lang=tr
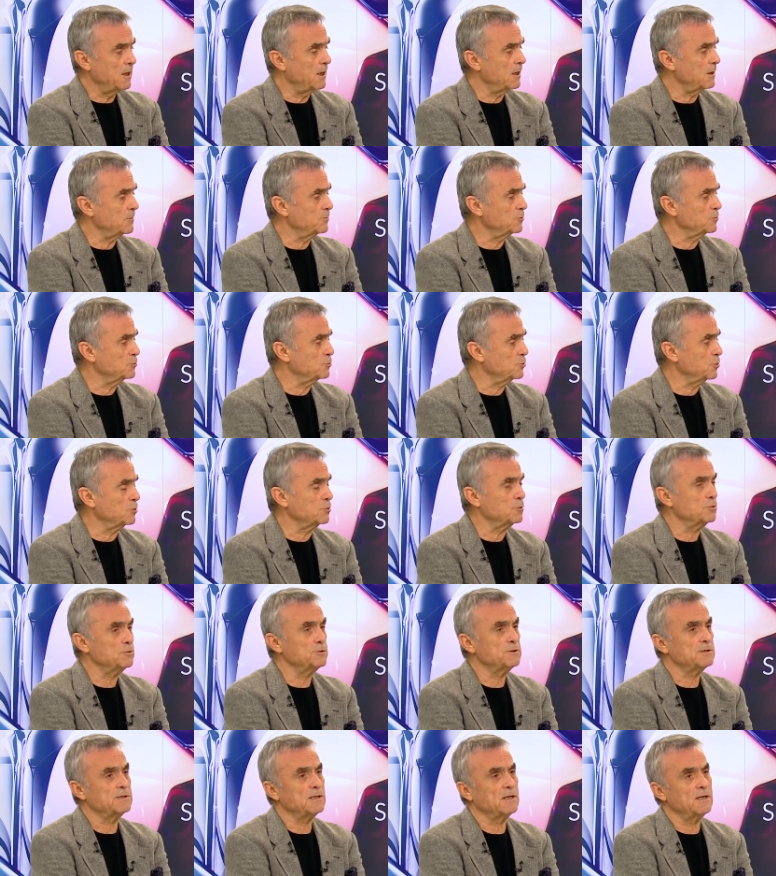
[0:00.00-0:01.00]
Eğer bu
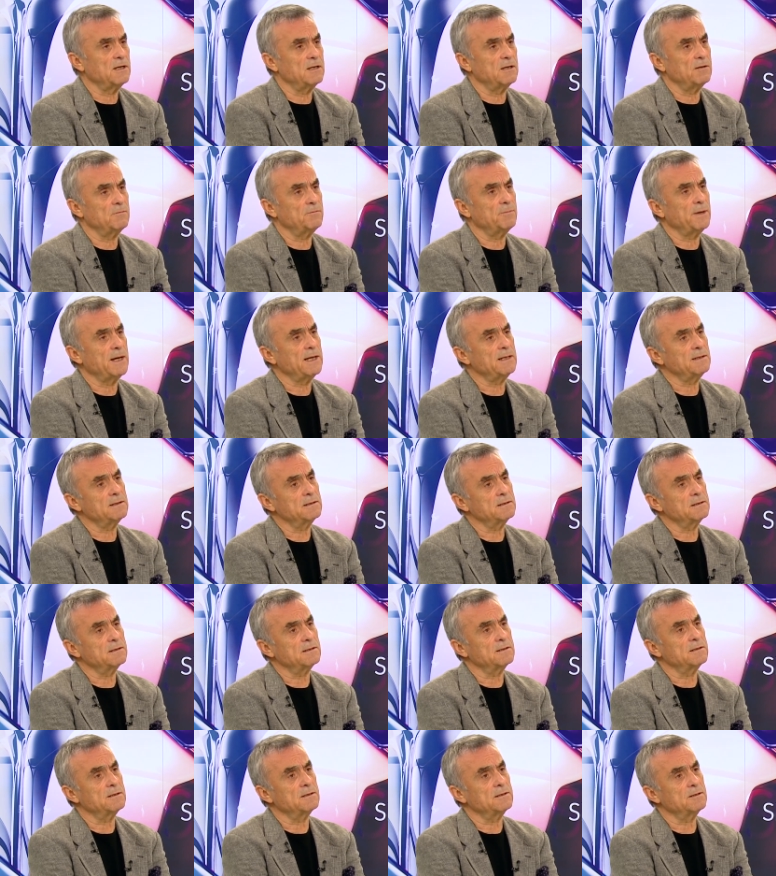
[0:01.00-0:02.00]
doğruysa ben
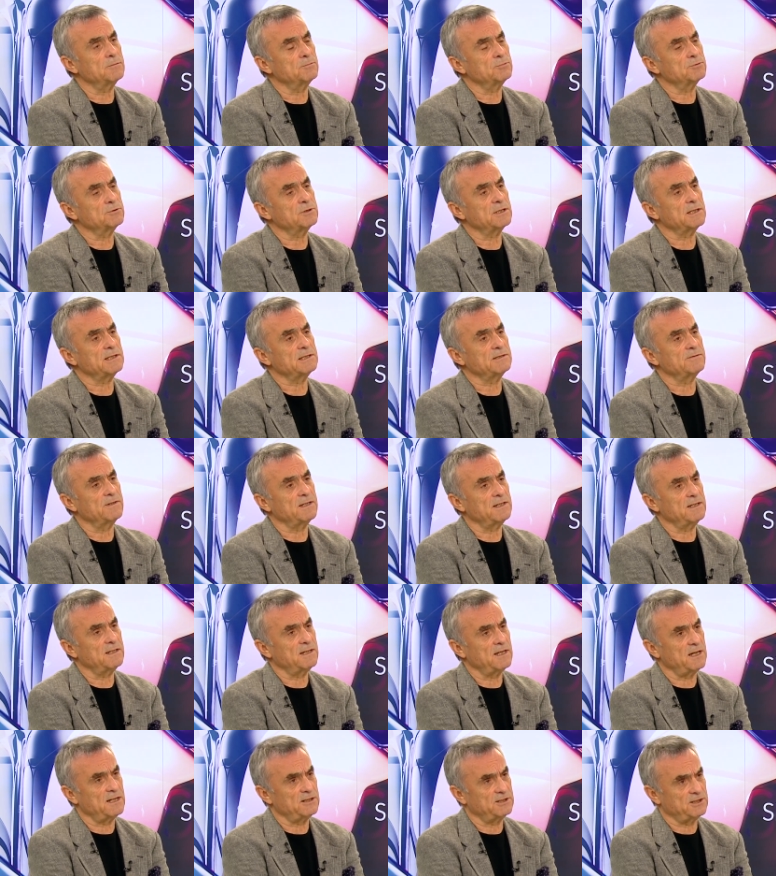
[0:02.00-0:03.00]
e, bu
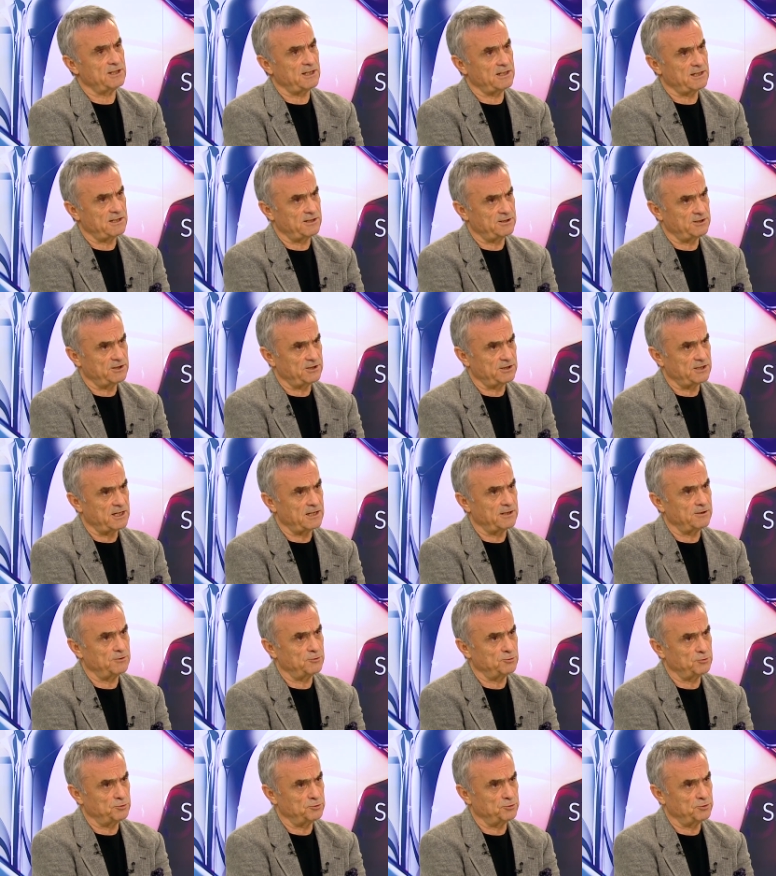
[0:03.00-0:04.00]
transferin gerçekleşeceğini
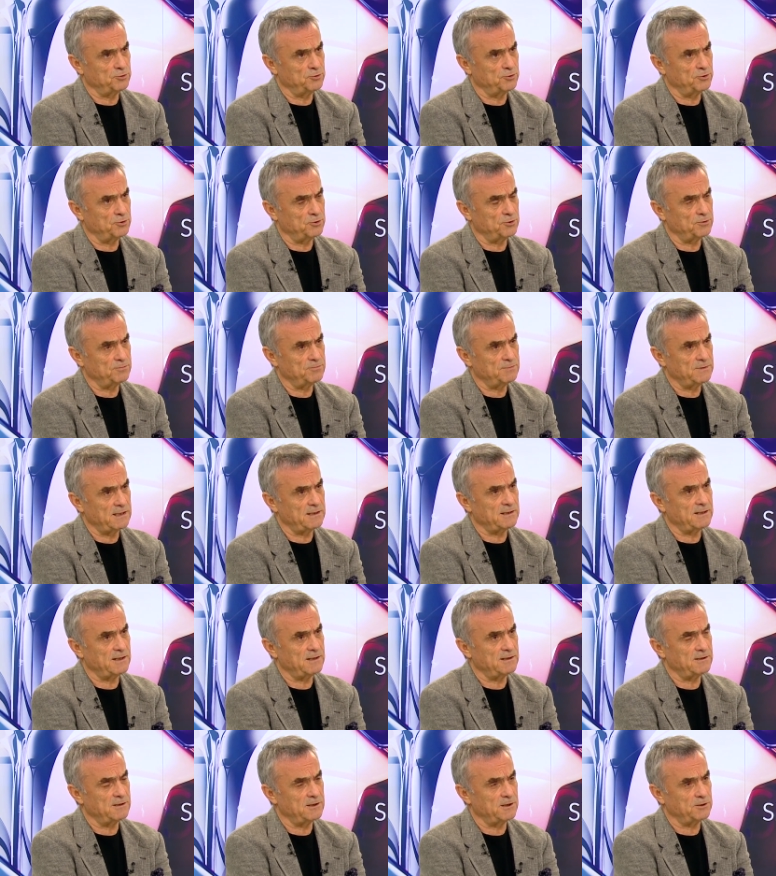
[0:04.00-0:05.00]
hı hı. düşünüyorum.
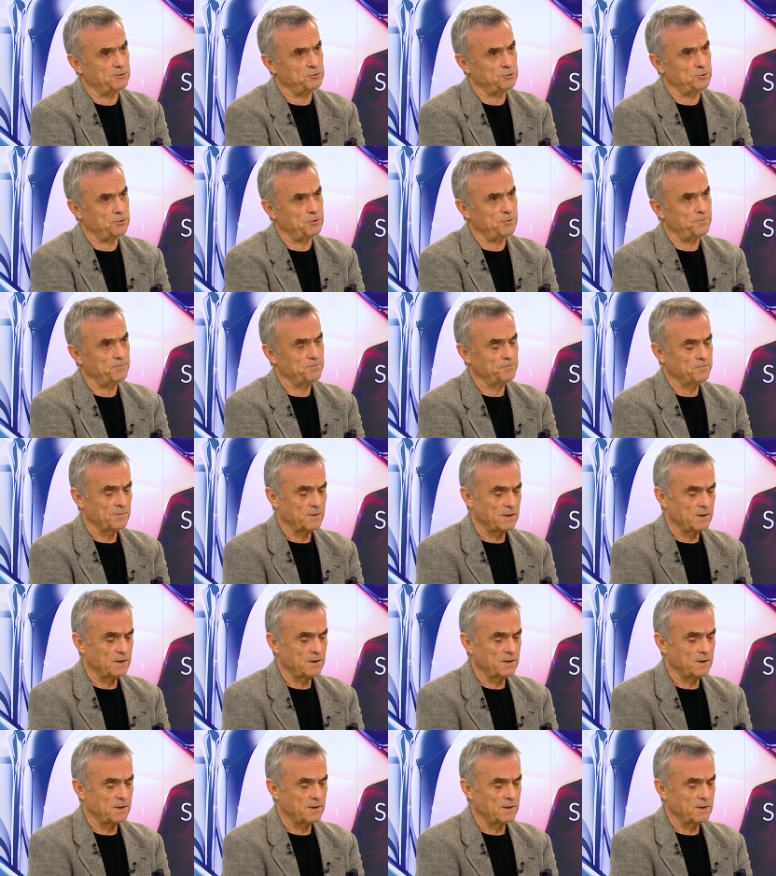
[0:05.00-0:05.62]
Nedeni de şu.